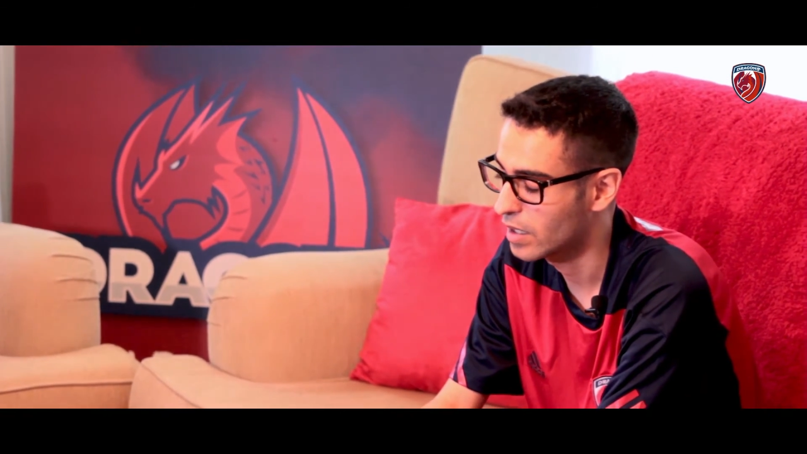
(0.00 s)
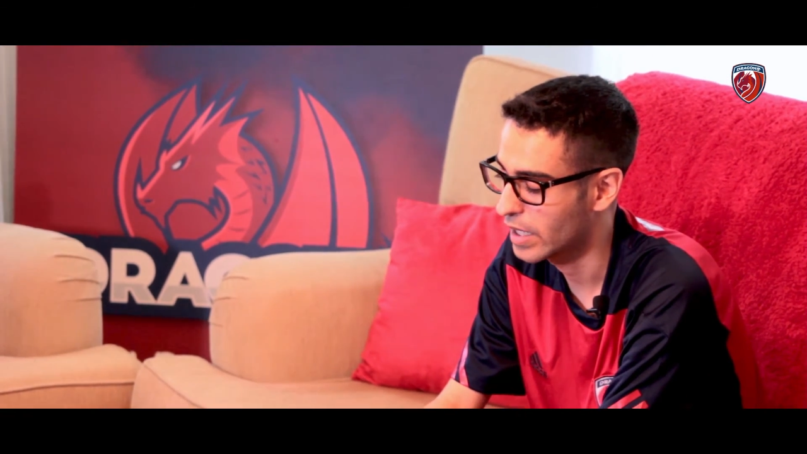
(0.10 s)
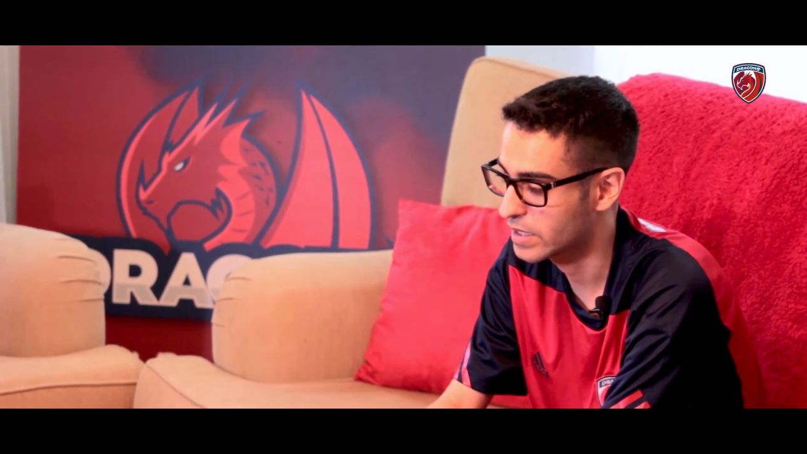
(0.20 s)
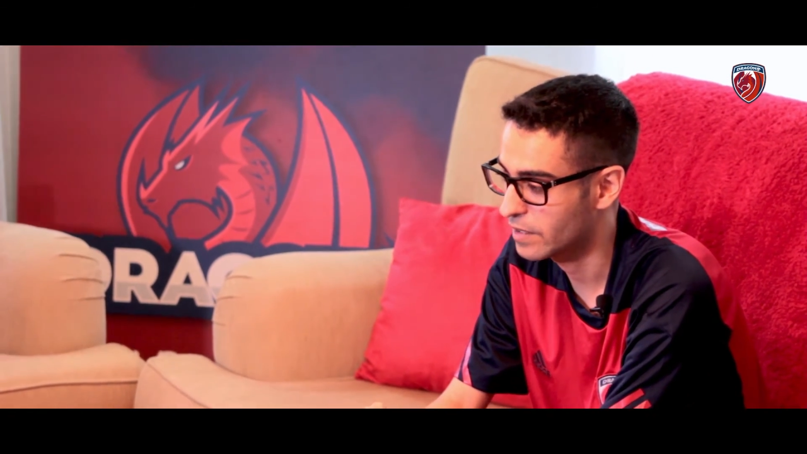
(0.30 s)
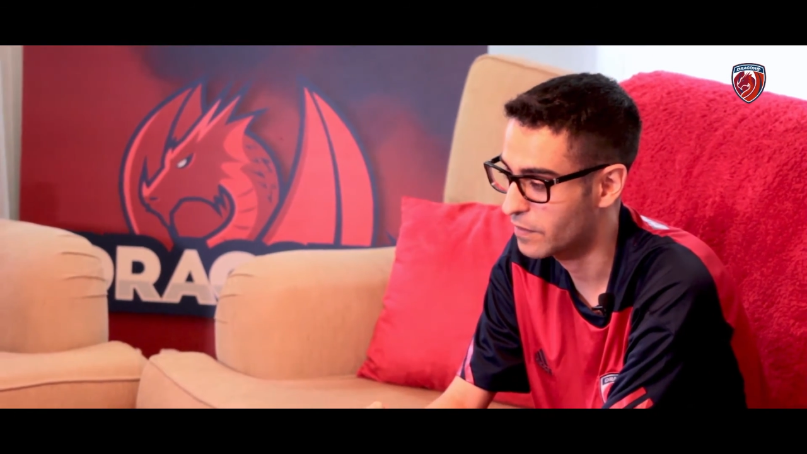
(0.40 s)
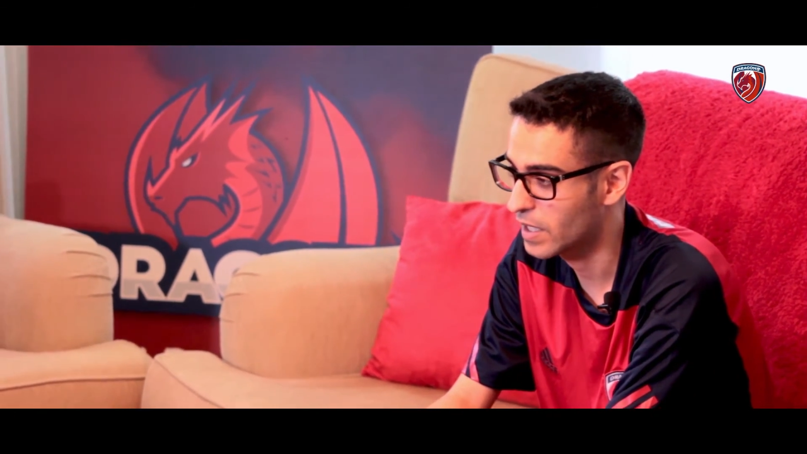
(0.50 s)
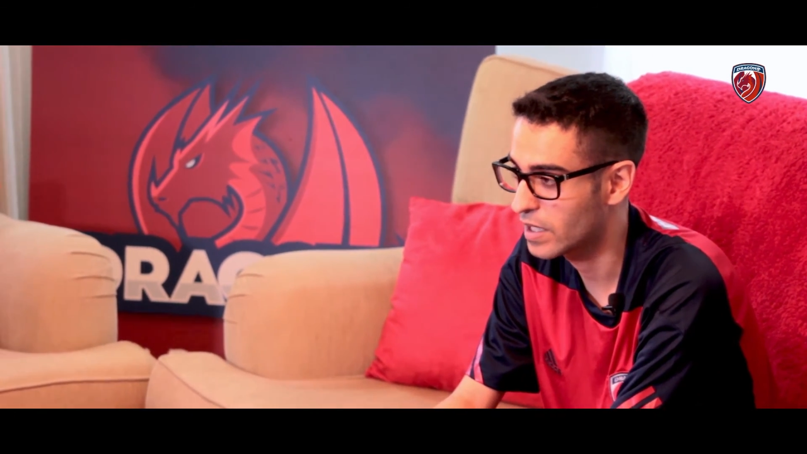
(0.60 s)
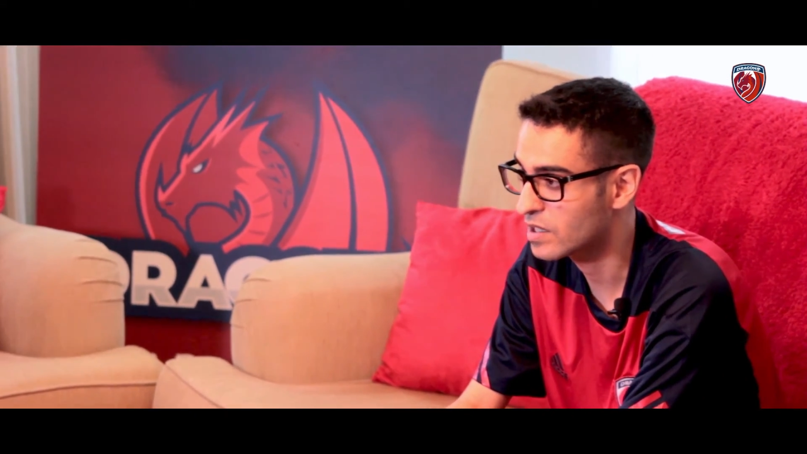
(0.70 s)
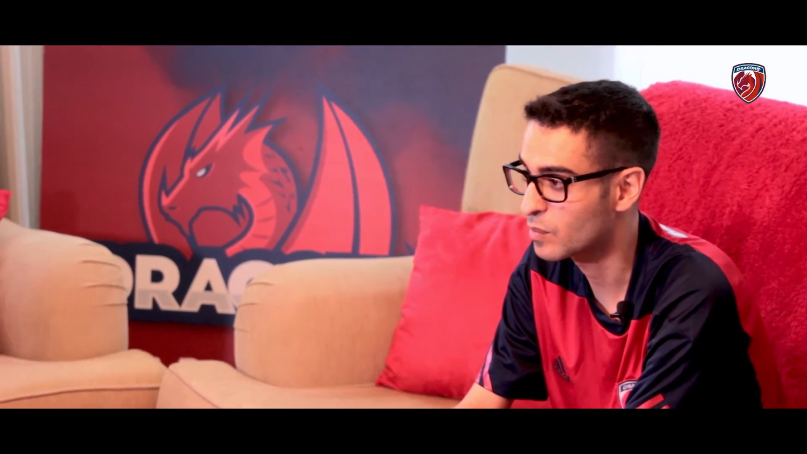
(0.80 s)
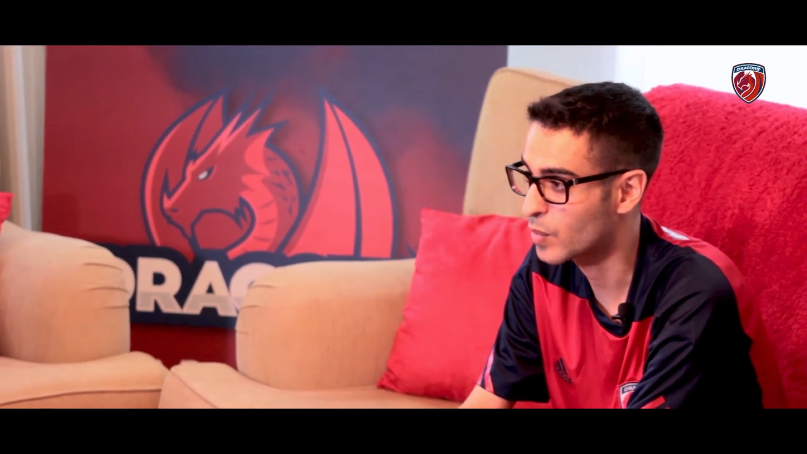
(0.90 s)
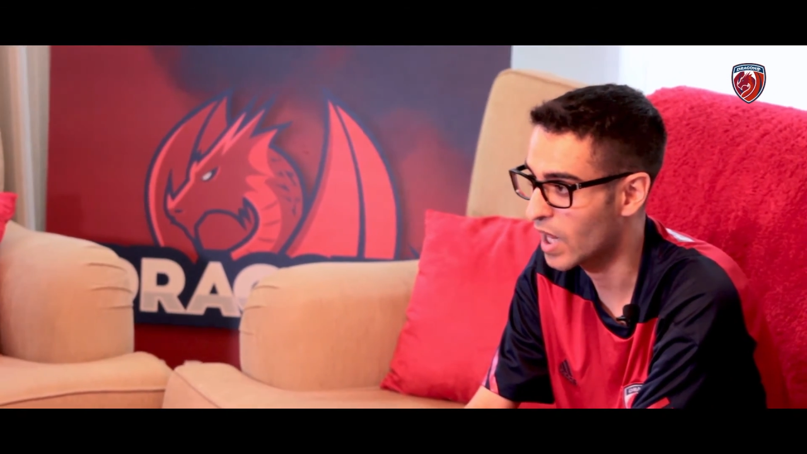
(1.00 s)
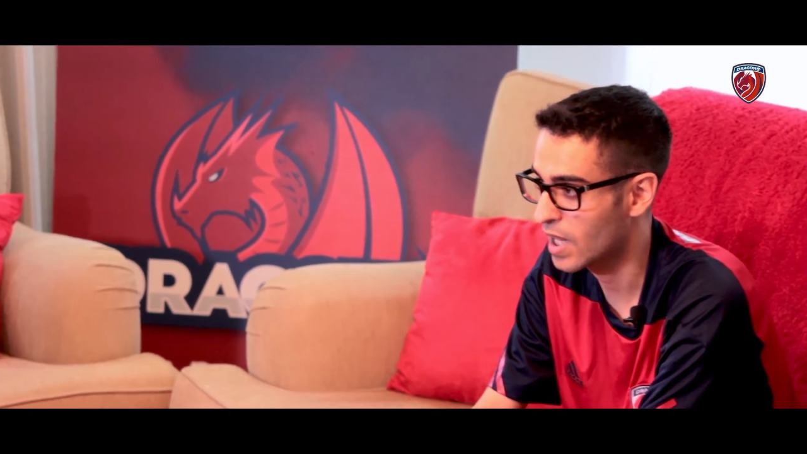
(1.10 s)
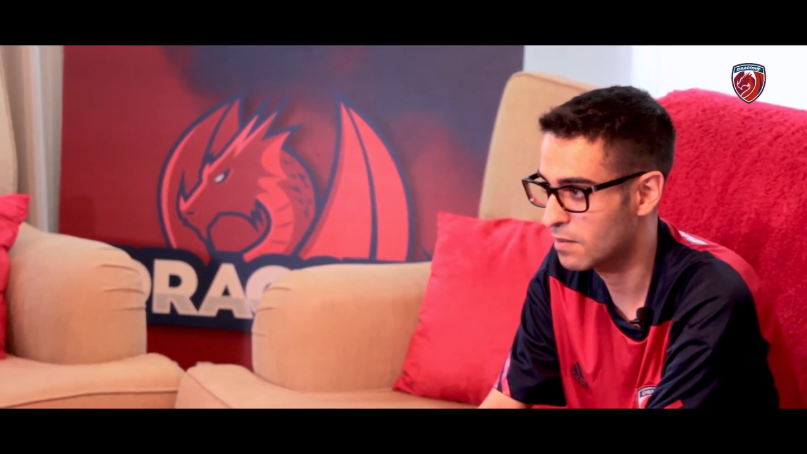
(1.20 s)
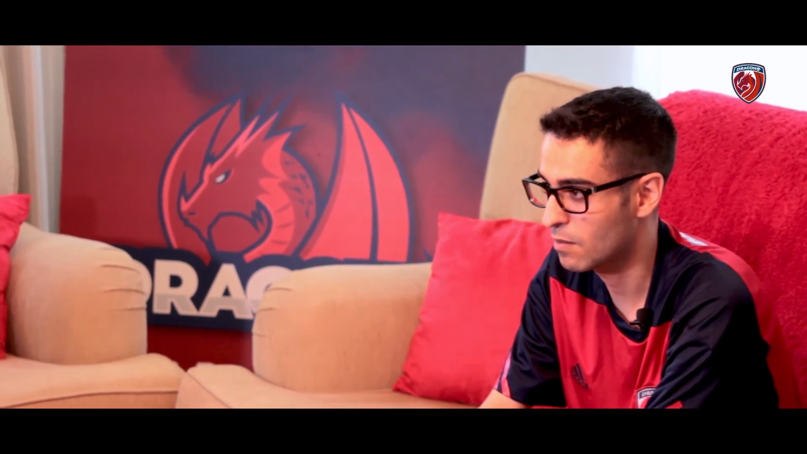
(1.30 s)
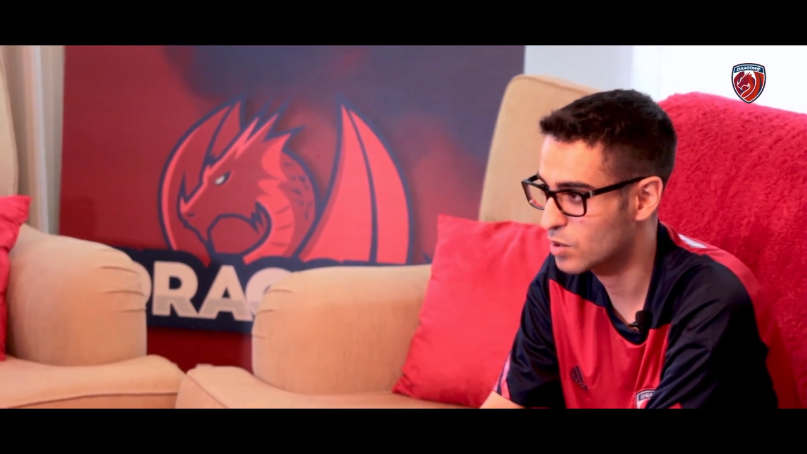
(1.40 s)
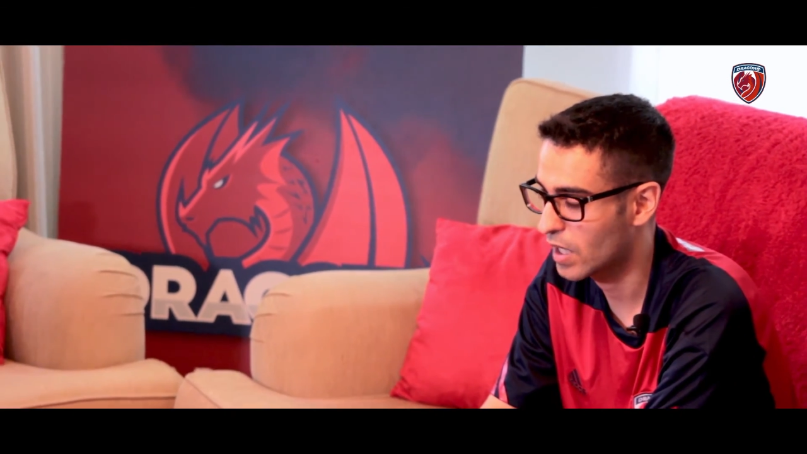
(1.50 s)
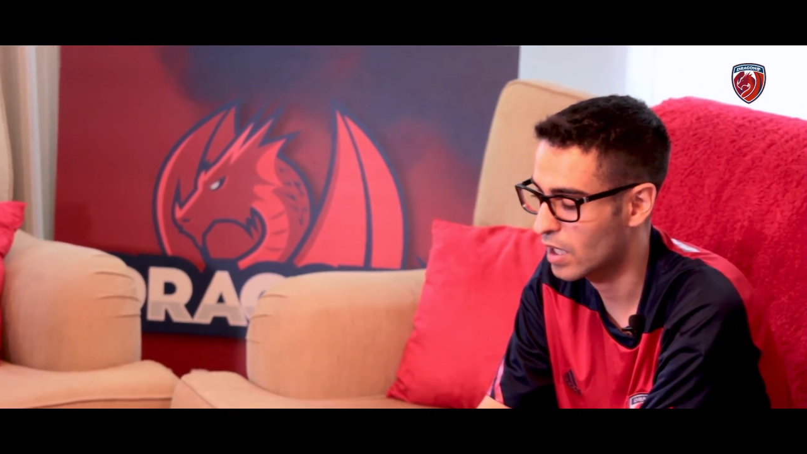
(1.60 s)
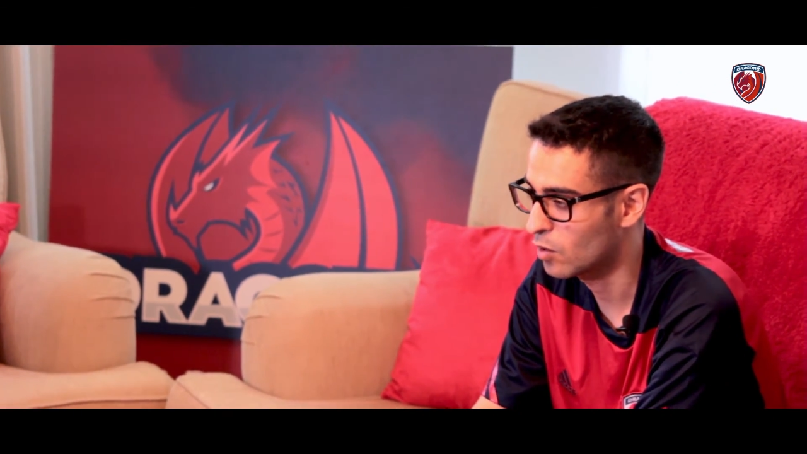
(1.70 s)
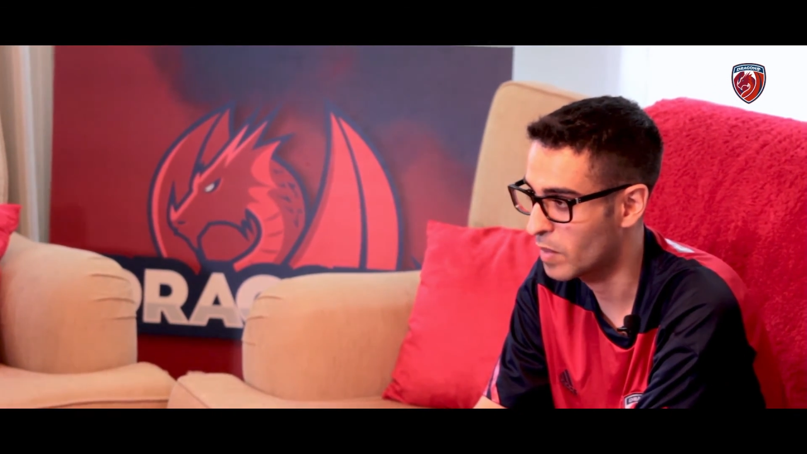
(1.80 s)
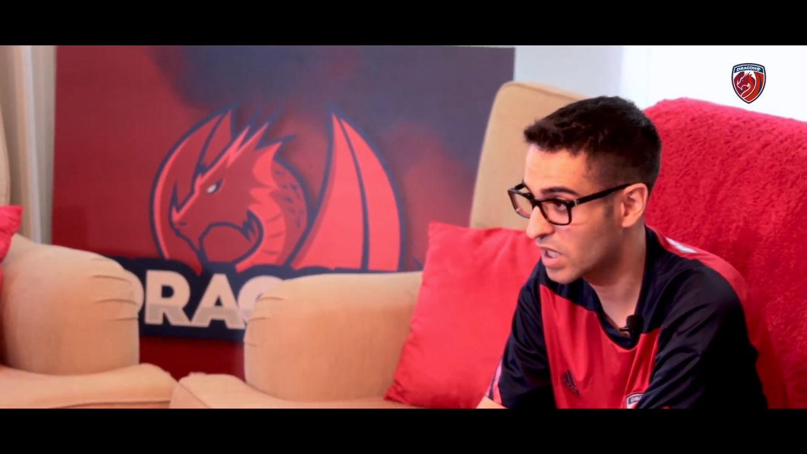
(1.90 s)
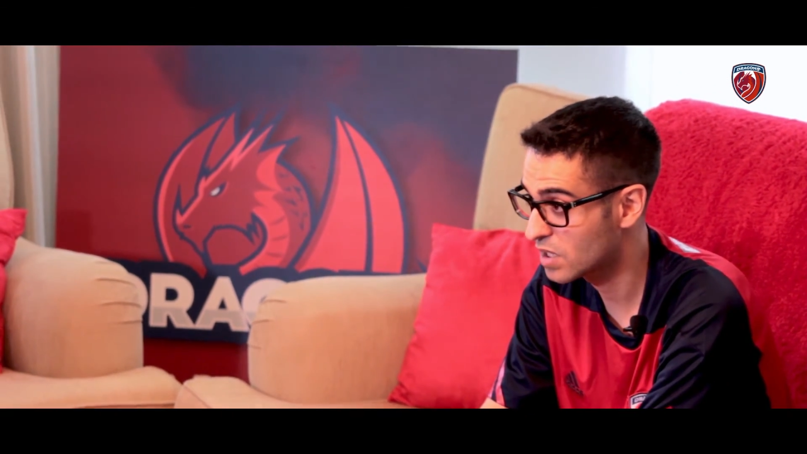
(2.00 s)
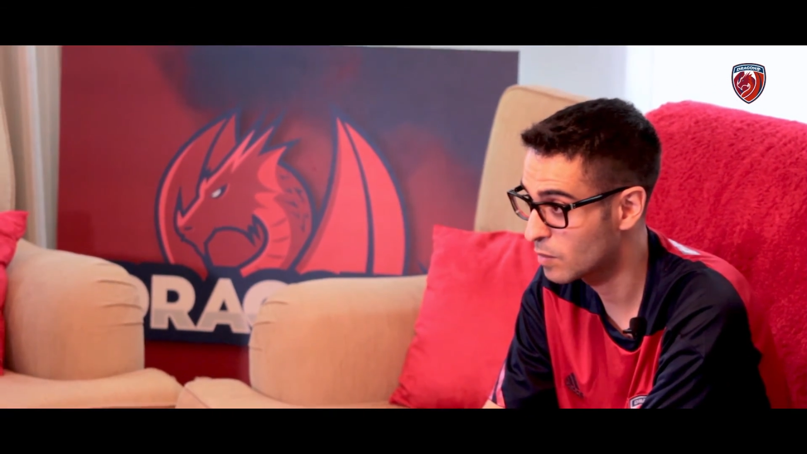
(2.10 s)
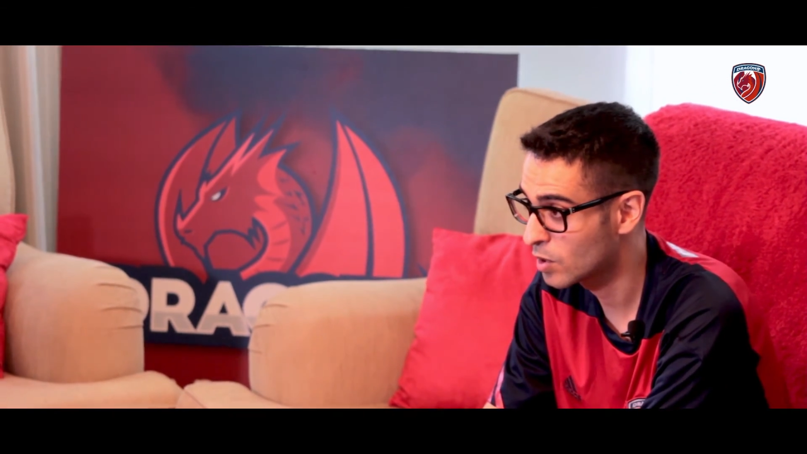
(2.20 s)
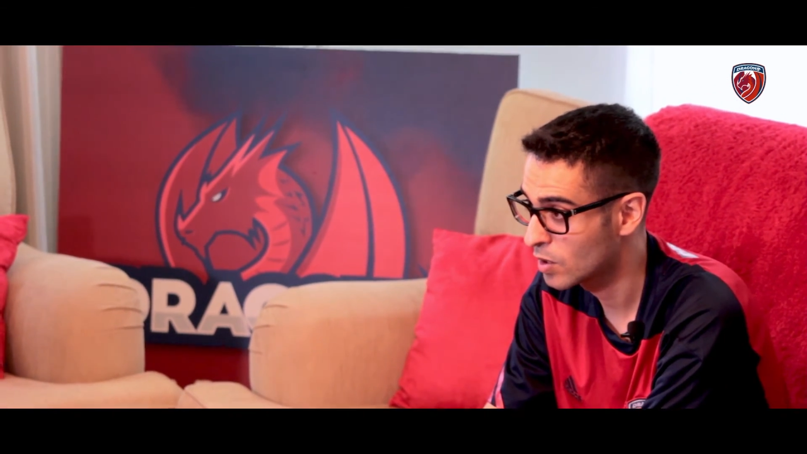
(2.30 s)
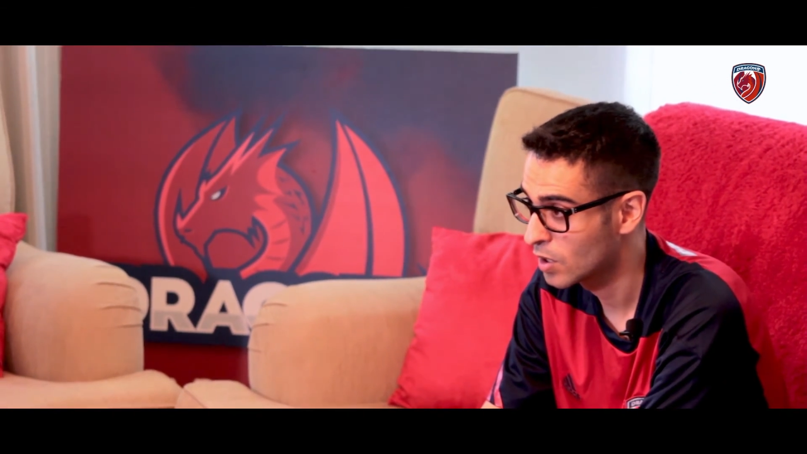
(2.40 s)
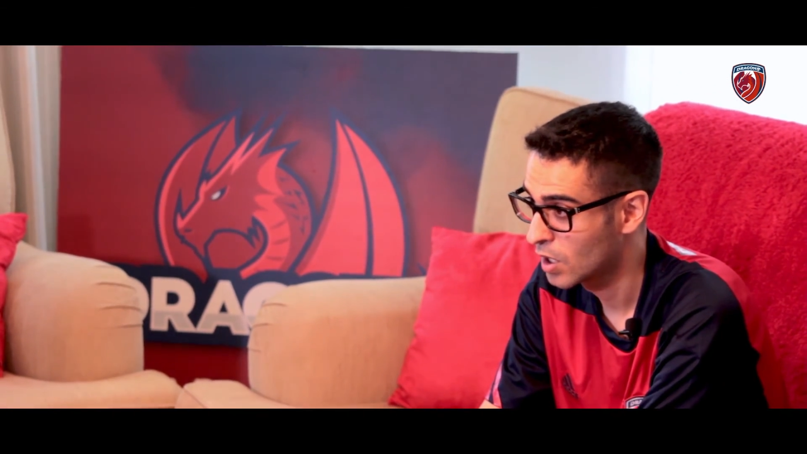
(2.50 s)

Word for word: este final de temporada vamos a dar lo máximo